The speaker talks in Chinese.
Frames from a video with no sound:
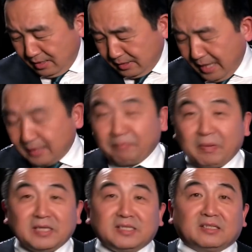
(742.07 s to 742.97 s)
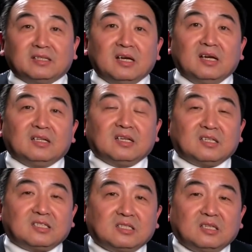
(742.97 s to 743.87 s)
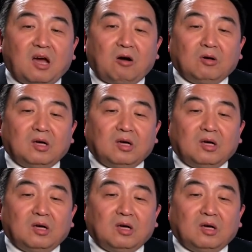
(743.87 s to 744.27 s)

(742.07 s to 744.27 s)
他的背景、他的资料、